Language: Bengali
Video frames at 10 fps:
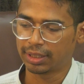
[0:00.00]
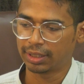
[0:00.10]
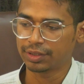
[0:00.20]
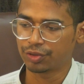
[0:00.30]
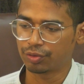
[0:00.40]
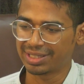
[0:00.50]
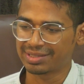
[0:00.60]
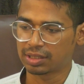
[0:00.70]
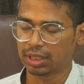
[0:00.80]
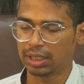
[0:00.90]
যায় না কিছু
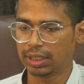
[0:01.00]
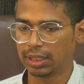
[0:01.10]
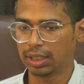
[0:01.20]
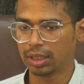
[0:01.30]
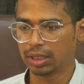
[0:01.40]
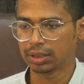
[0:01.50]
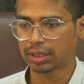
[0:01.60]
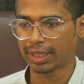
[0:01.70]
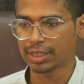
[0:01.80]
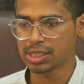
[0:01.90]
কেস
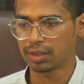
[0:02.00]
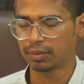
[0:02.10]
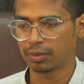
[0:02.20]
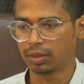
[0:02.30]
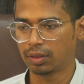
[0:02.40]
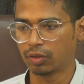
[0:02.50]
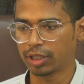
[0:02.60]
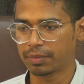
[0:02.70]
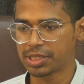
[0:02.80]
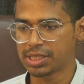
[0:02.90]
থাকে যে
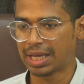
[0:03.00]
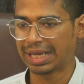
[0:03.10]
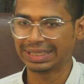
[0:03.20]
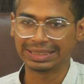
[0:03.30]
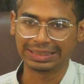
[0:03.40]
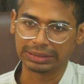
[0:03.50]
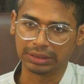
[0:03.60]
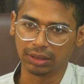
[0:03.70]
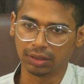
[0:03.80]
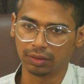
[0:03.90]
অনেক বেশি আনএথিক্যাল
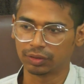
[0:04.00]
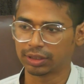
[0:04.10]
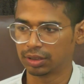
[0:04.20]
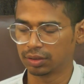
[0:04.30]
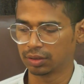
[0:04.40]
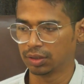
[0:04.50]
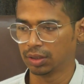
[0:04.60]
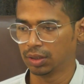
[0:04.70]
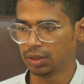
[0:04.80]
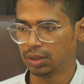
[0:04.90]
ওটা
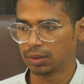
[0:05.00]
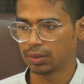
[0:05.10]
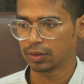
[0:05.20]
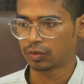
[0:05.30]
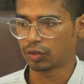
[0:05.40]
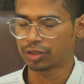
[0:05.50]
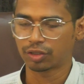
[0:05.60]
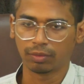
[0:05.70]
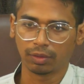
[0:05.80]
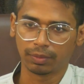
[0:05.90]
করা
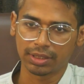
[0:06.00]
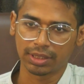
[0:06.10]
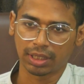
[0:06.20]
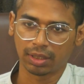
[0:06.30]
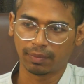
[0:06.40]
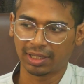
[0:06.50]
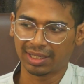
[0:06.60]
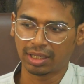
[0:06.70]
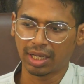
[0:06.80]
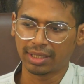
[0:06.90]
সম্ভব না যেটা
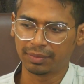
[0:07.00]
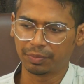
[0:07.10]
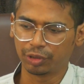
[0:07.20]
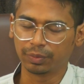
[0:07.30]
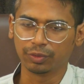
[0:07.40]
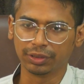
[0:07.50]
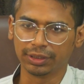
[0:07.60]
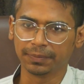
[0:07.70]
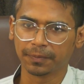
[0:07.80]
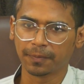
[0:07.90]
আইনের পরিপন্থী